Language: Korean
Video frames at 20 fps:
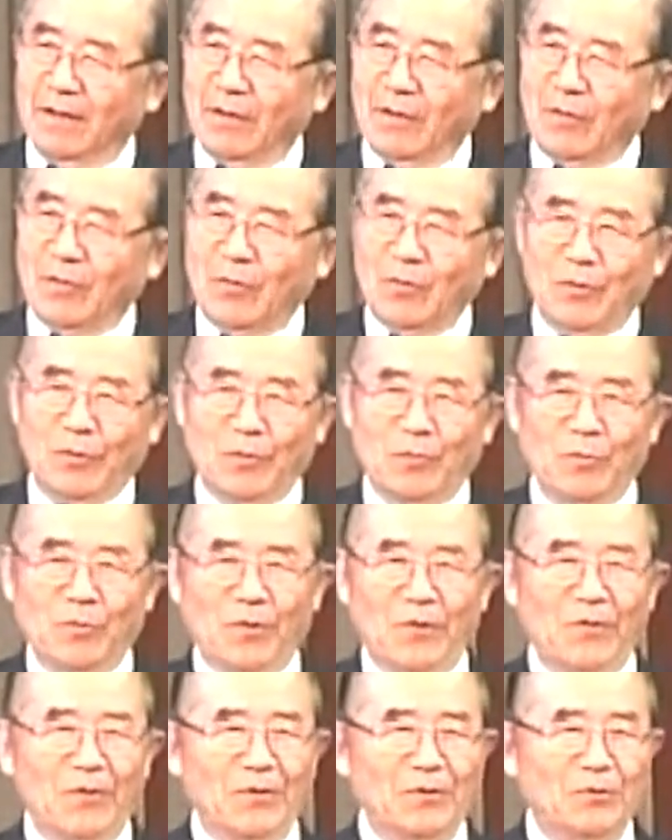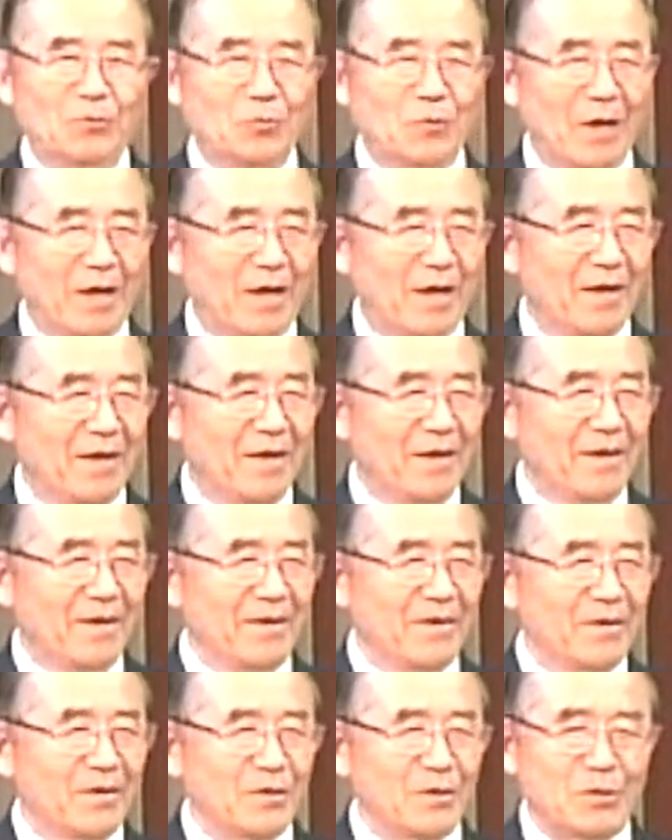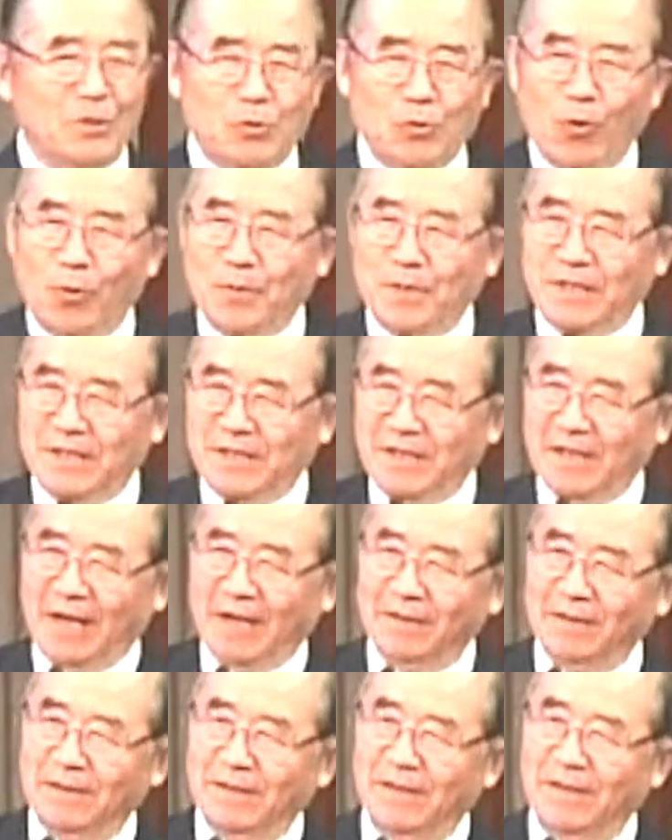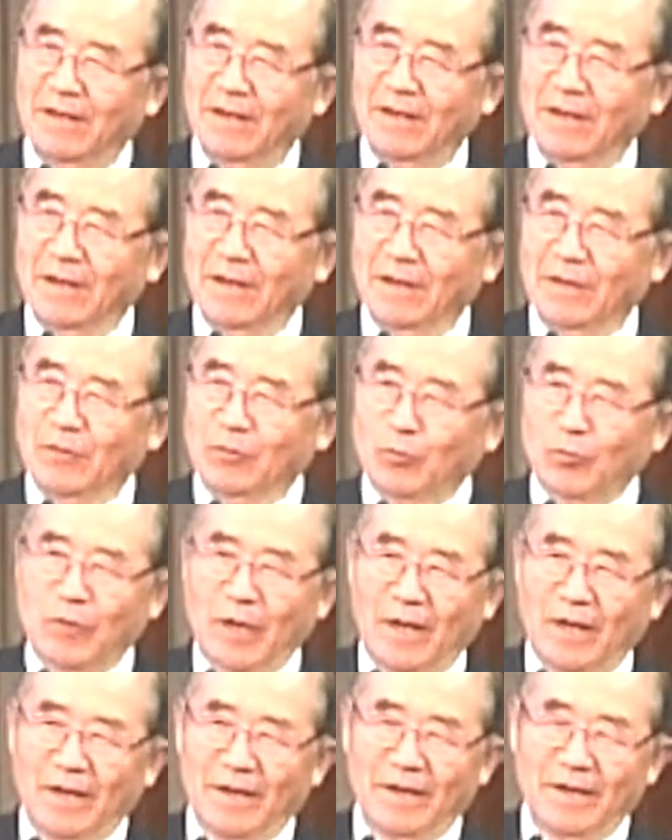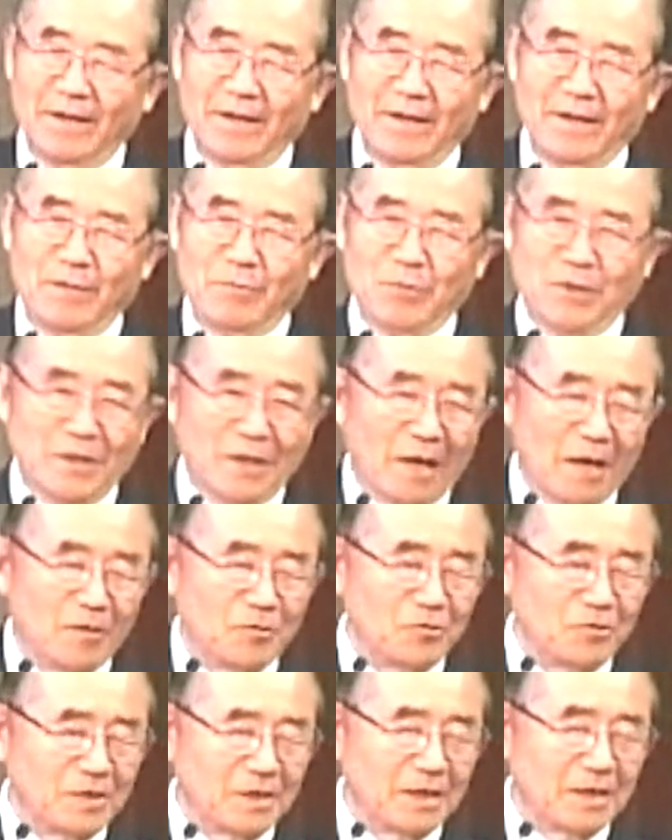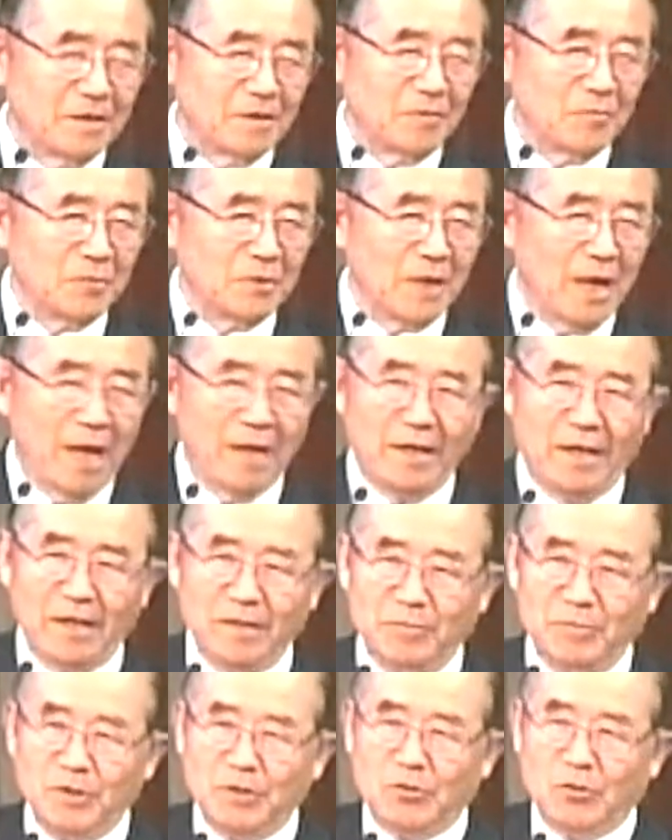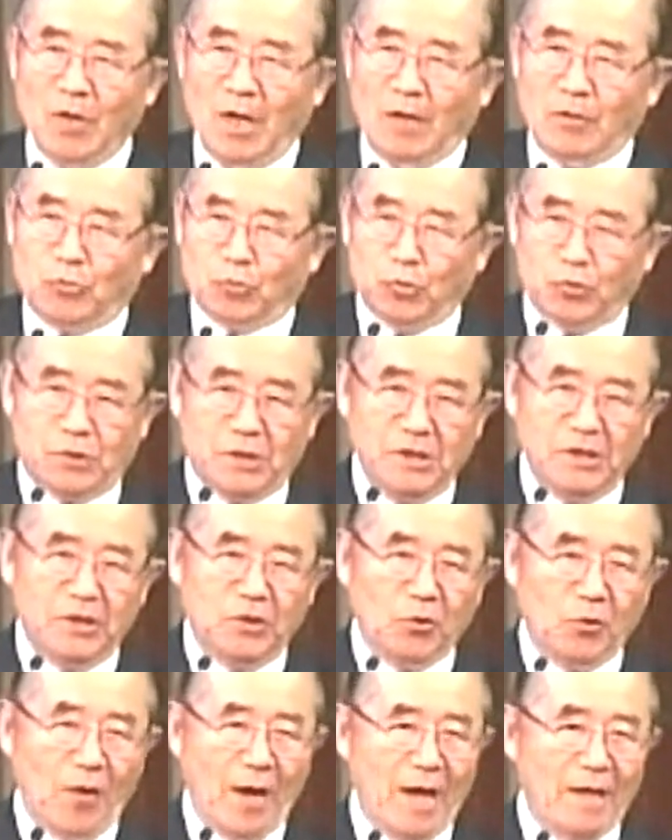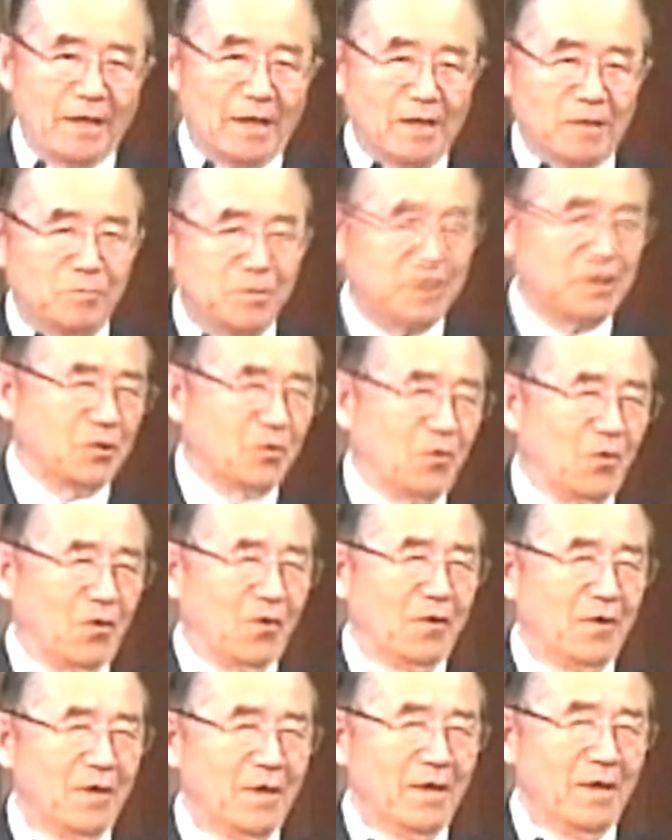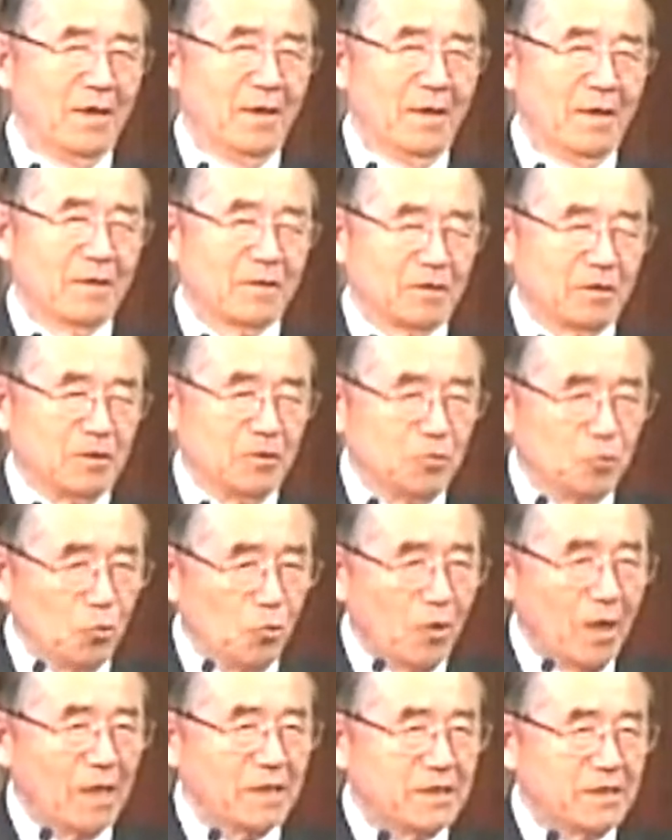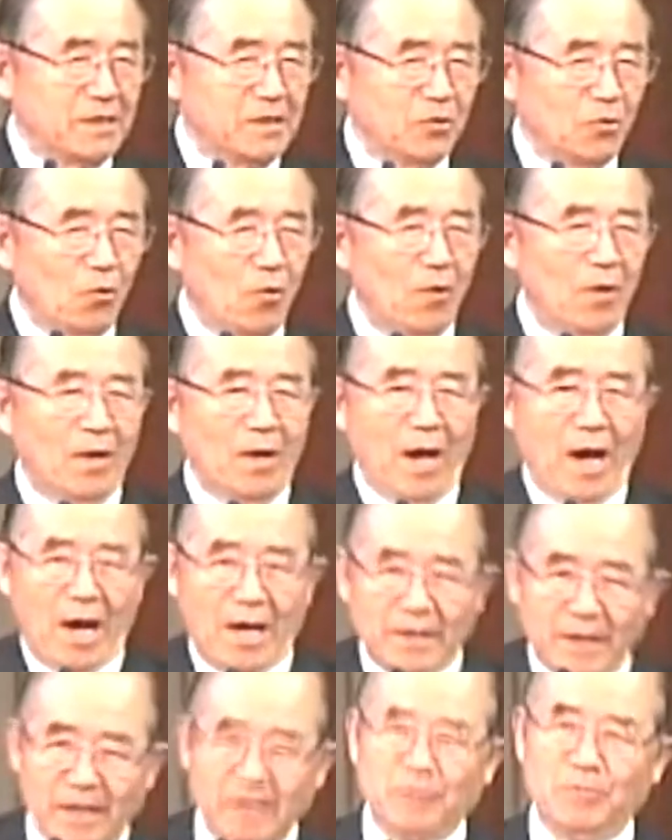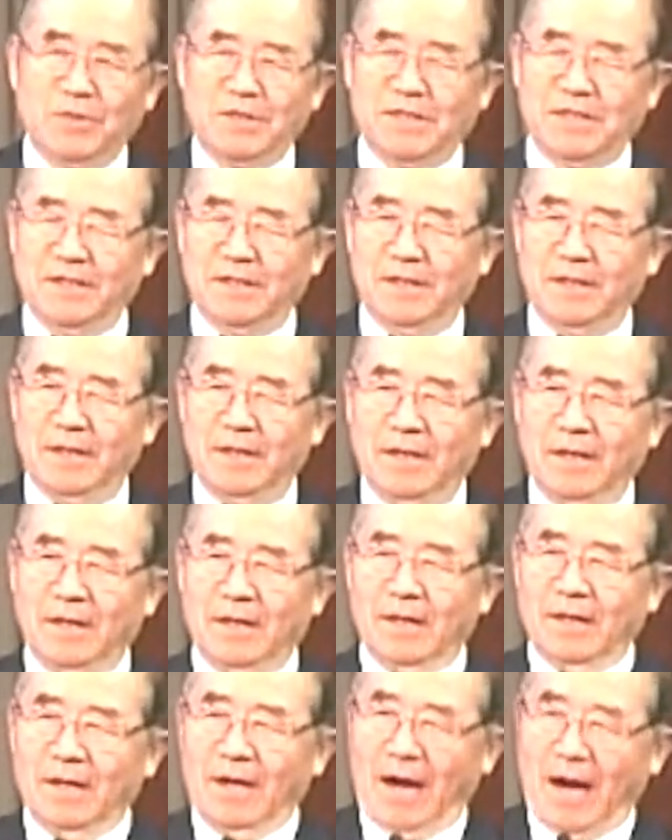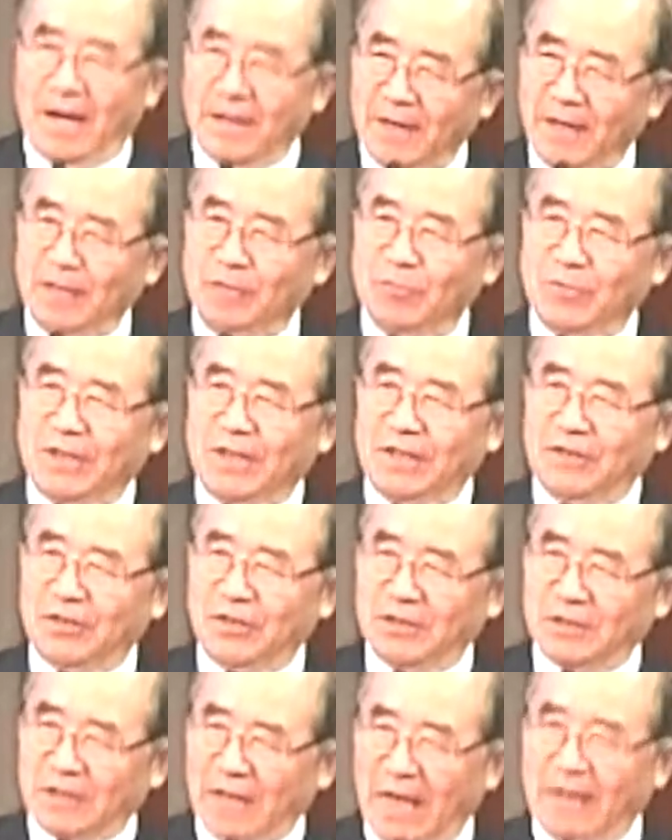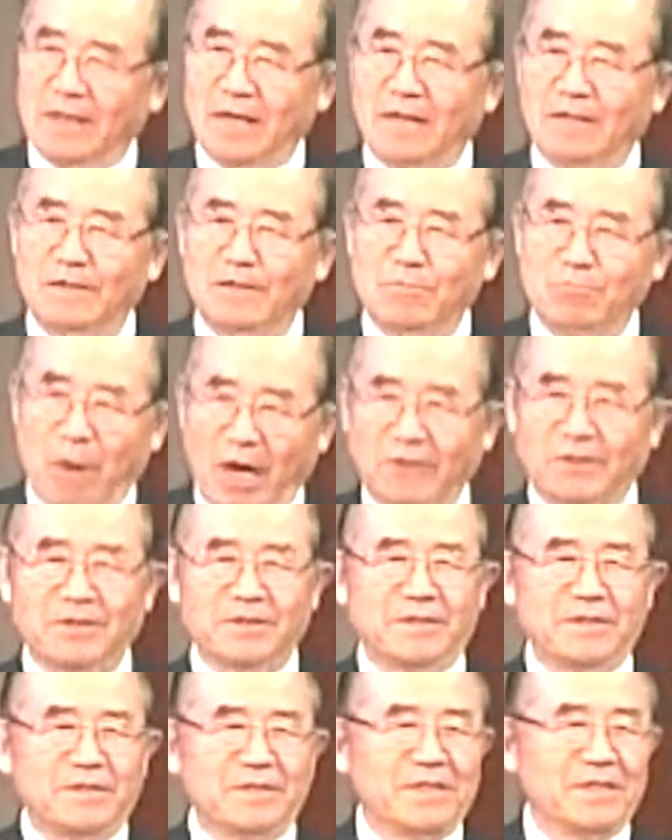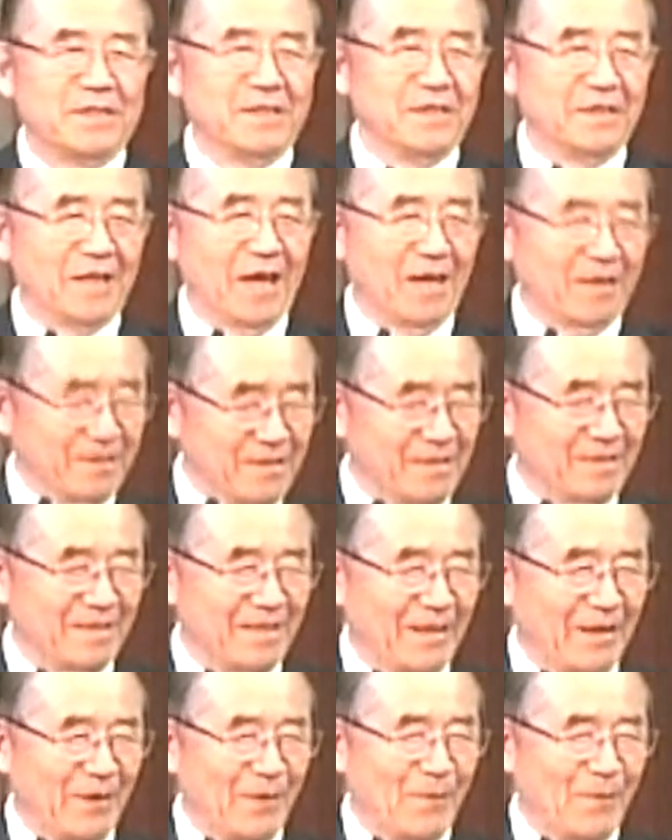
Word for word: 그 뭐 누가 그 요배 신앙을 누가 비난할 수 있겠습니까? 하나님이 주신 이도 하나님이시고 거두고 가신 이도 하나님이시니 하나님께서 찬양을 받으실지니다 그랬잖아요.